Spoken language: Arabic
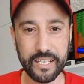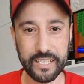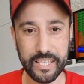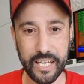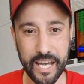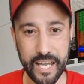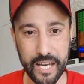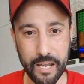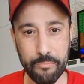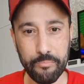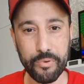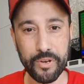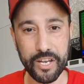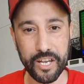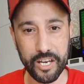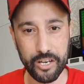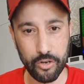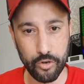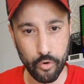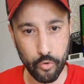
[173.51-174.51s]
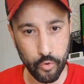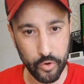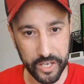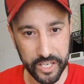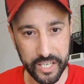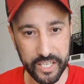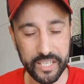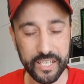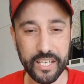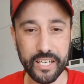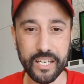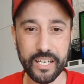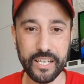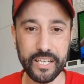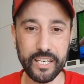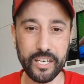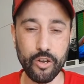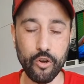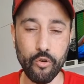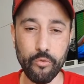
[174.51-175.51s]
طالب الاولين
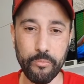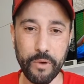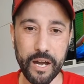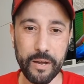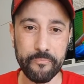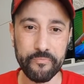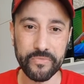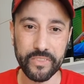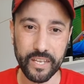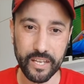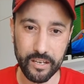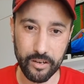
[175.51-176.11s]
اللي هما